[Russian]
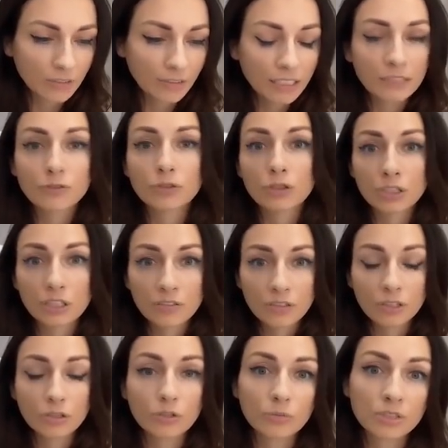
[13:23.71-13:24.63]
Давайте все-таки
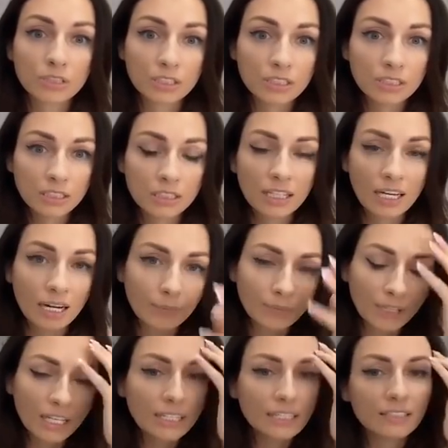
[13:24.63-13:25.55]
вернемся к
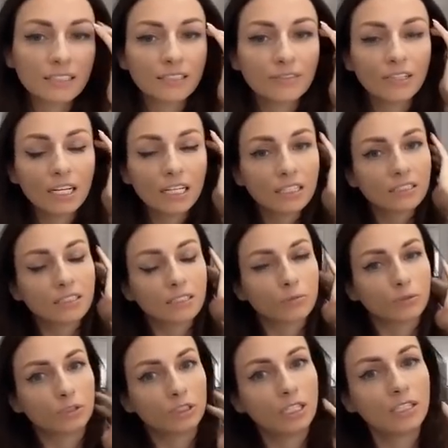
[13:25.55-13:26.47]
деньгам. Да, я заявляла
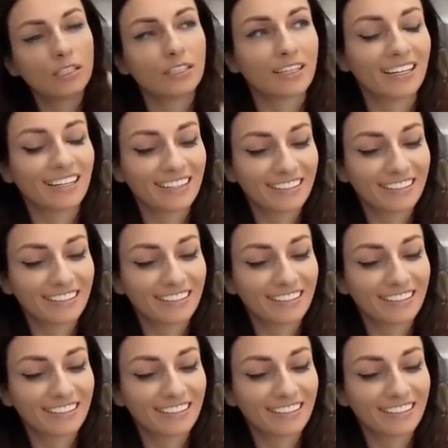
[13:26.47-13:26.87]
тему деньги.